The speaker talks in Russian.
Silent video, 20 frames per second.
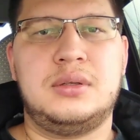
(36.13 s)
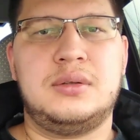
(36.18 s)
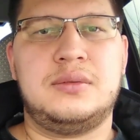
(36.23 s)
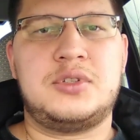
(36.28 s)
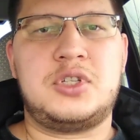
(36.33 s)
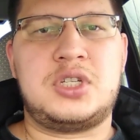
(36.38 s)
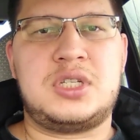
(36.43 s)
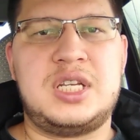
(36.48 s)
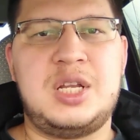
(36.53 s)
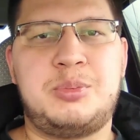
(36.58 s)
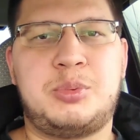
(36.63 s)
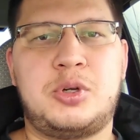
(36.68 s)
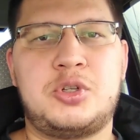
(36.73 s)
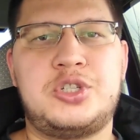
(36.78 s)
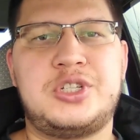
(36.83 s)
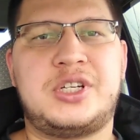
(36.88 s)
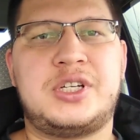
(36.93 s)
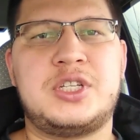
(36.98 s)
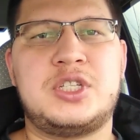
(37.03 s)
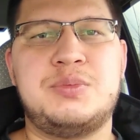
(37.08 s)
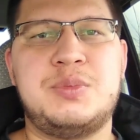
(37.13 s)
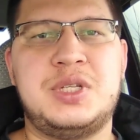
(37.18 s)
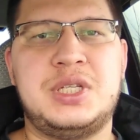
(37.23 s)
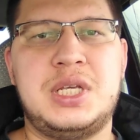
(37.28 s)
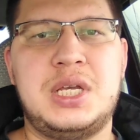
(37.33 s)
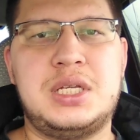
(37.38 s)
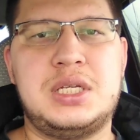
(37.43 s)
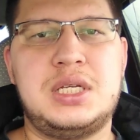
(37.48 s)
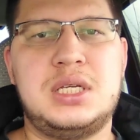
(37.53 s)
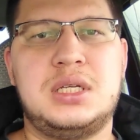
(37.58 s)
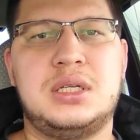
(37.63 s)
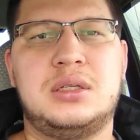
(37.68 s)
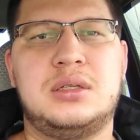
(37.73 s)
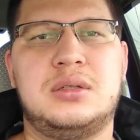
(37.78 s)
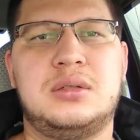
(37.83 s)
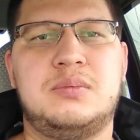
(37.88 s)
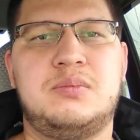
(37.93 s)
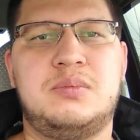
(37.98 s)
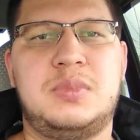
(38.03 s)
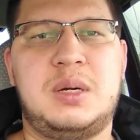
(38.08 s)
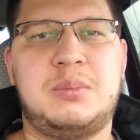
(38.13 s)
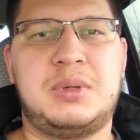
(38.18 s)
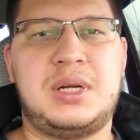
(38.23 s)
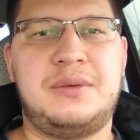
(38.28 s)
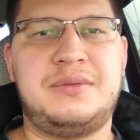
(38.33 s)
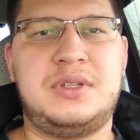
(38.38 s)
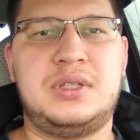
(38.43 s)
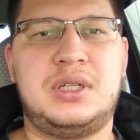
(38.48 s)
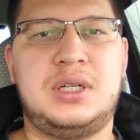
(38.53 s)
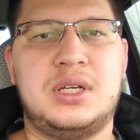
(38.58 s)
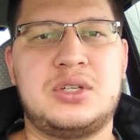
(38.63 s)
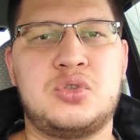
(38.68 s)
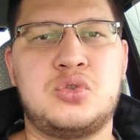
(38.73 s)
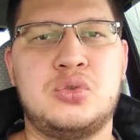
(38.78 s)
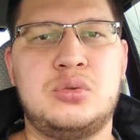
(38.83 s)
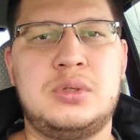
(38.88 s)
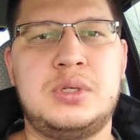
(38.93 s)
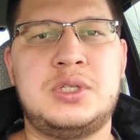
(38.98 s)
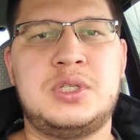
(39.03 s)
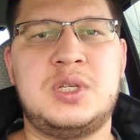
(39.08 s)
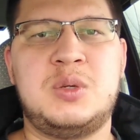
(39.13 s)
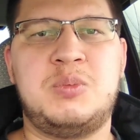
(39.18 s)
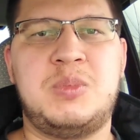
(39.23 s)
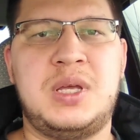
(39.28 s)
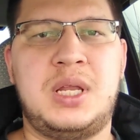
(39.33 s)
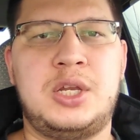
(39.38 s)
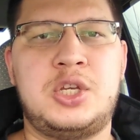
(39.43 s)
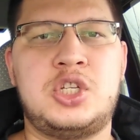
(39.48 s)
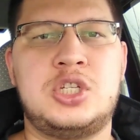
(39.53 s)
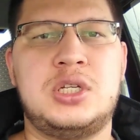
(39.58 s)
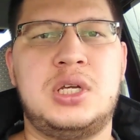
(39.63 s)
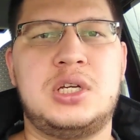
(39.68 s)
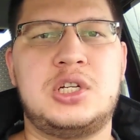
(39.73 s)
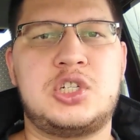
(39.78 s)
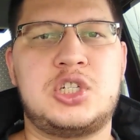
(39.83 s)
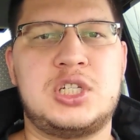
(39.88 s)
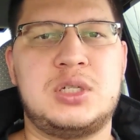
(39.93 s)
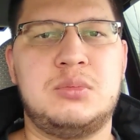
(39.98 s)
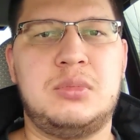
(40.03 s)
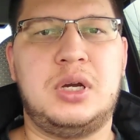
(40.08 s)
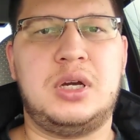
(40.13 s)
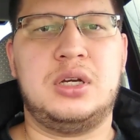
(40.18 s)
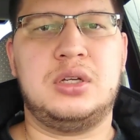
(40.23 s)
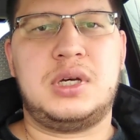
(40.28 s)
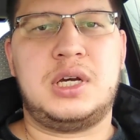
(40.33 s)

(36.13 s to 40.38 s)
В числе прочих изменений Поправки коснулись и перечня ошибок.